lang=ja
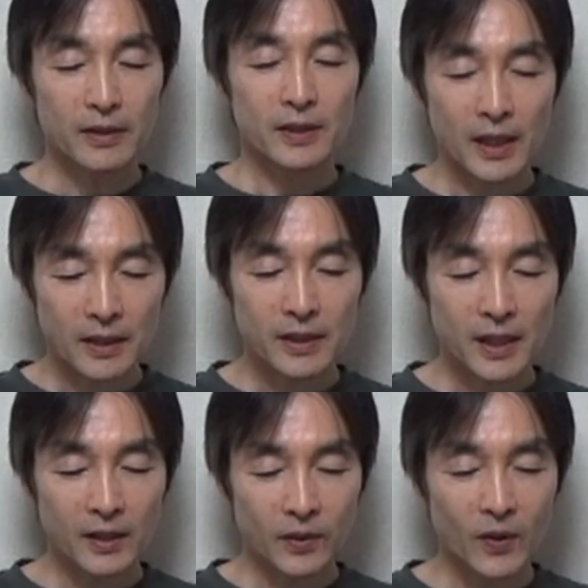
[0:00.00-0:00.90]
先
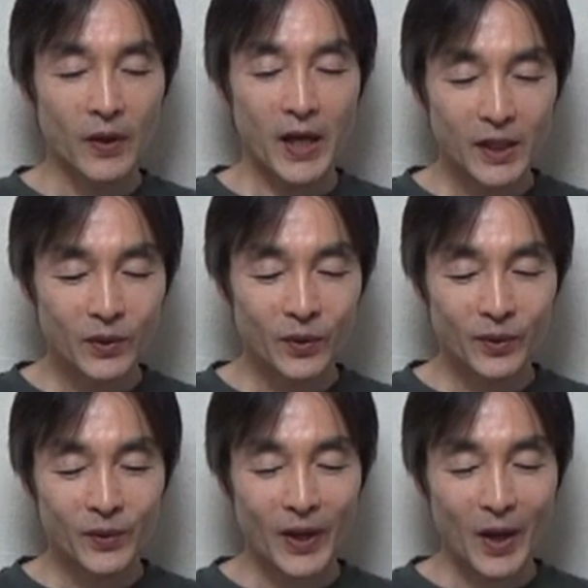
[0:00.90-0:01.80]
生の返答
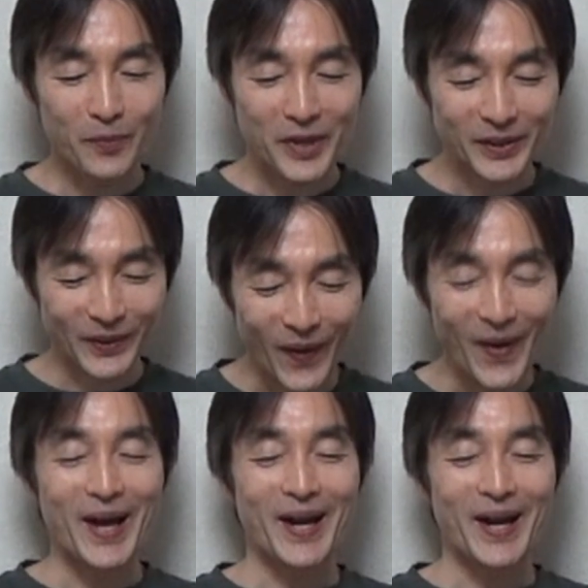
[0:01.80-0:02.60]
動画を見ると、